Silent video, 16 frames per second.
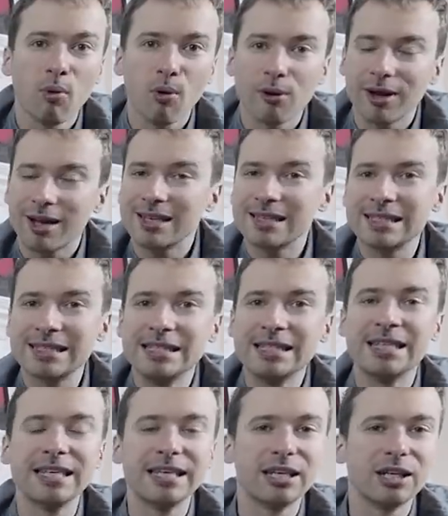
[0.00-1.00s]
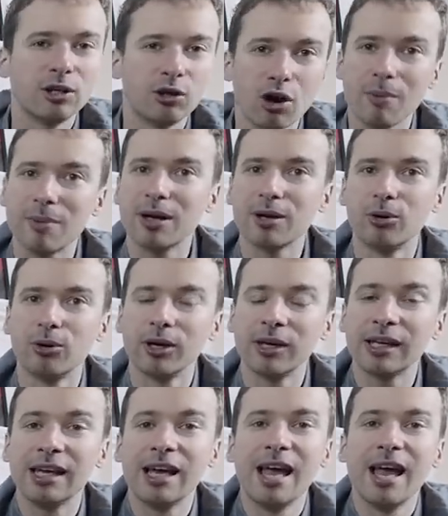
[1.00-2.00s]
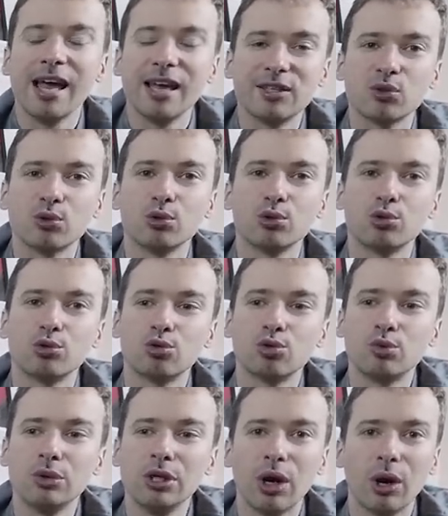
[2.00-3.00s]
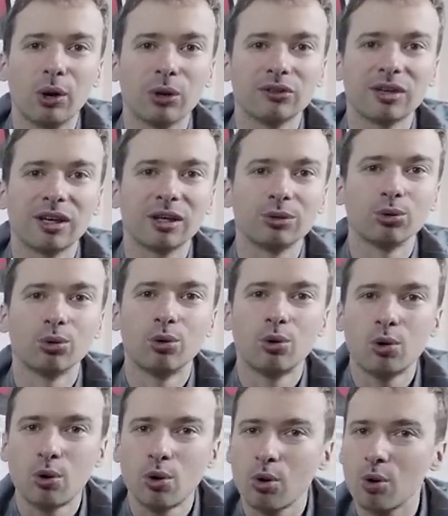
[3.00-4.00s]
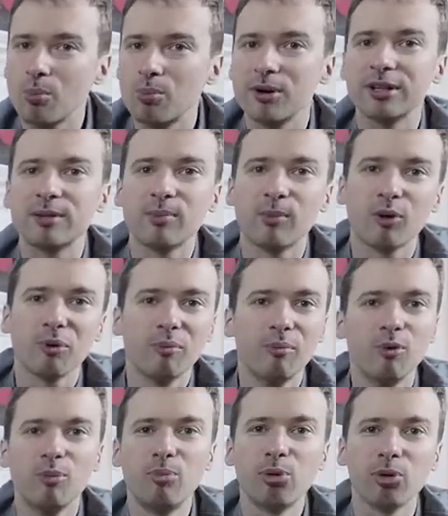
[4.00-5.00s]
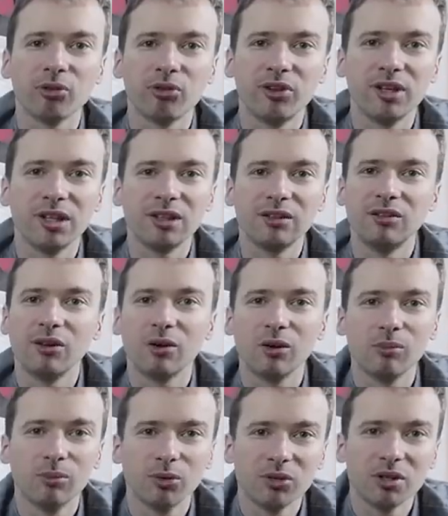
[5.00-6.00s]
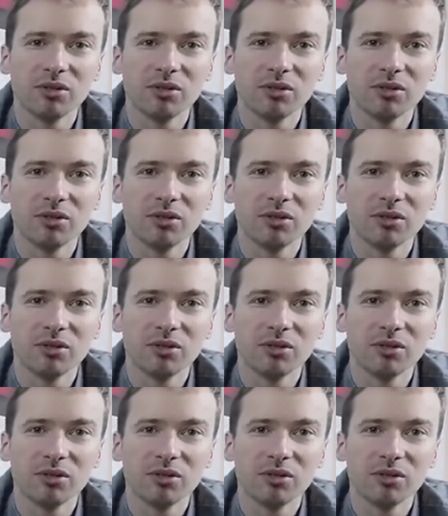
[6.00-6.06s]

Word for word: procrastiner comme un goré Est-ce que je suis en train de complètement me planter dans mon